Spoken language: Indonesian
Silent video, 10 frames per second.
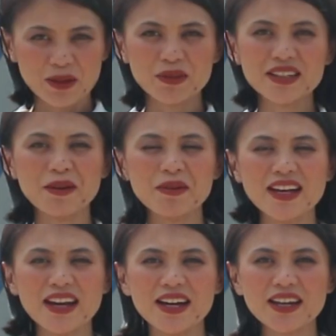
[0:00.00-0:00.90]
Bersama
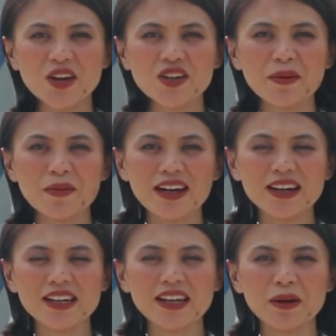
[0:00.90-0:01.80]
saya Rahayu Japar,
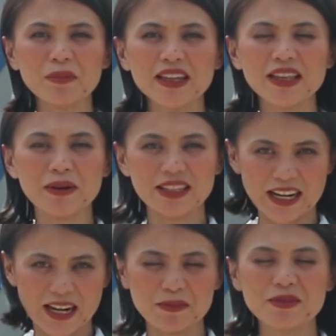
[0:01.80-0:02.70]
inilah berita
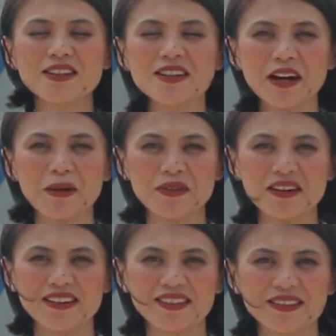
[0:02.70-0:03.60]
Mataram selengkapnya.